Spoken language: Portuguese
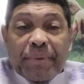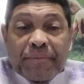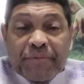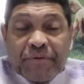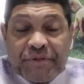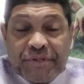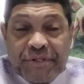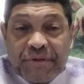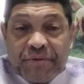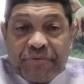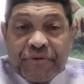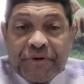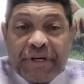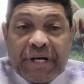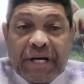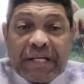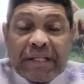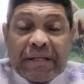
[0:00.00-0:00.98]
Para você não
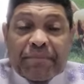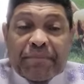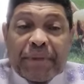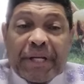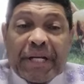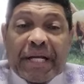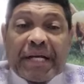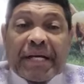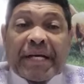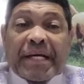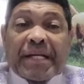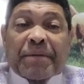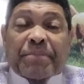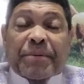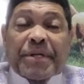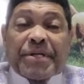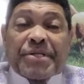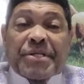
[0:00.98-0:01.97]
ficar também
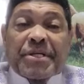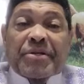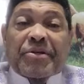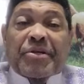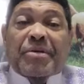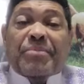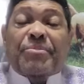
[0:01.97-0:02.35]
naquela pensando